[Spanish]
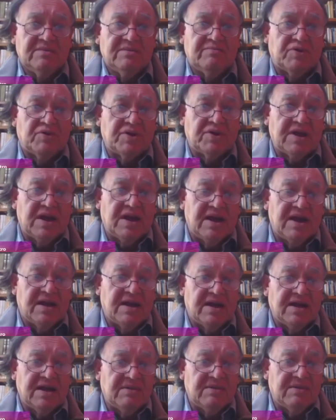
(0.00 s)
Porque la,
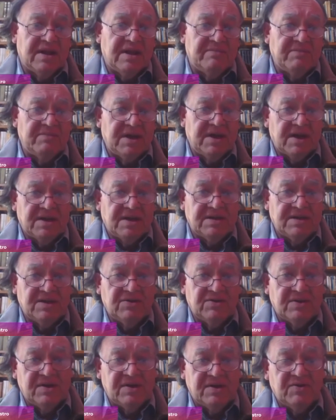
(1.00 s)
la
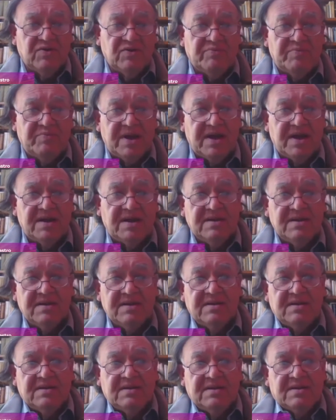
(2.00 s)
migración europea
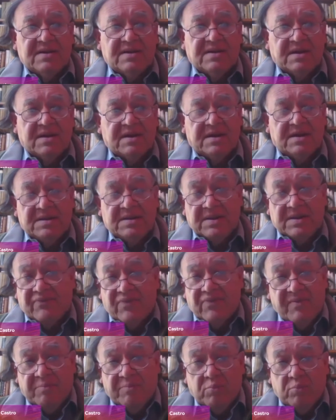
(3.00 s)
eh, si
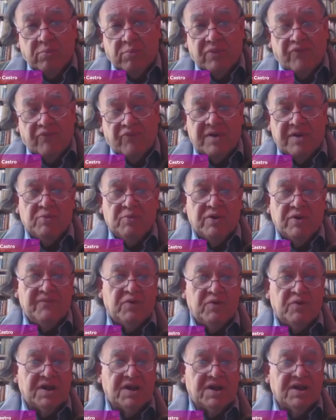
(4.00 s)
fue, fue muy
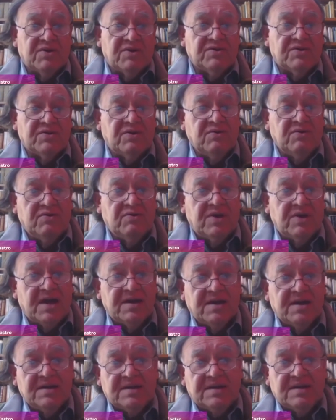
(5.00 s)
fuerte en otros
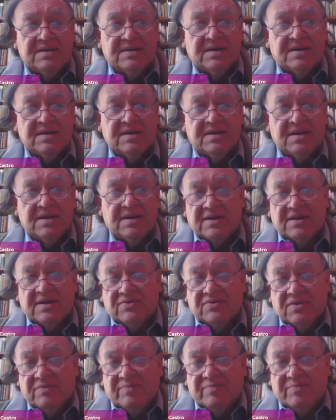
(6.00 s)
lugares, en el
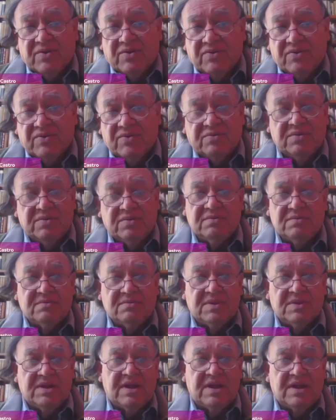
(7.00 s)
caso del Perú,
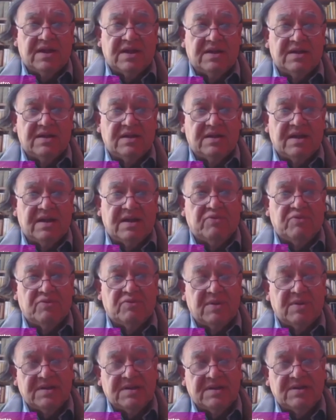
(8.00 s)
la,
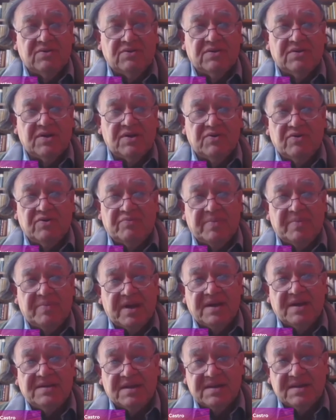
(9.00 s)
población
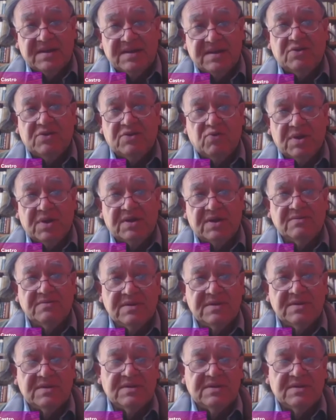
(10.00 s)
europea es exigua, ¿no?